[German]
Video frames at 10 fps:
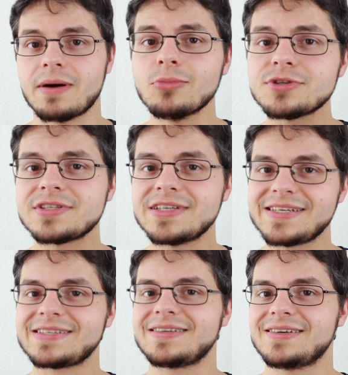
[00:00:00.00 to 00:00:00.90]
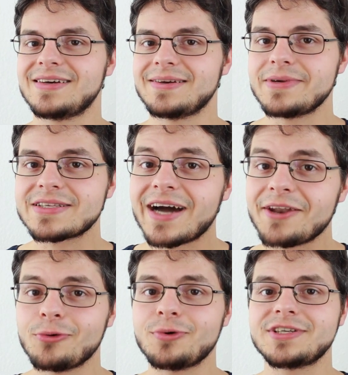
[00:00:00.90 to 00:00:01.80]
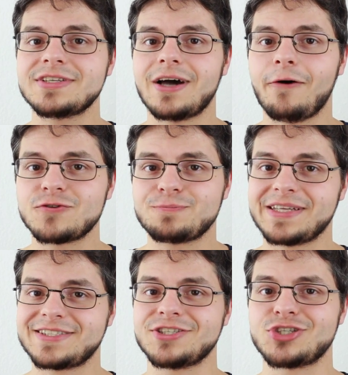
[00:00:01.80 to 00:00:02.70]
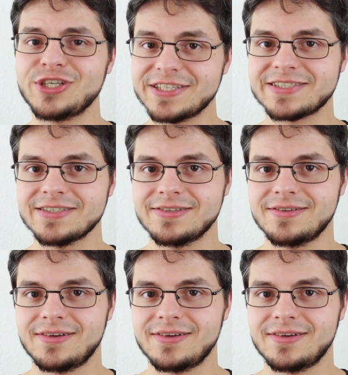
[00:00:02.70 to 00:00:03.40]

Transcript: Man muss nicht mit Kanonen auf Spatzen schießen.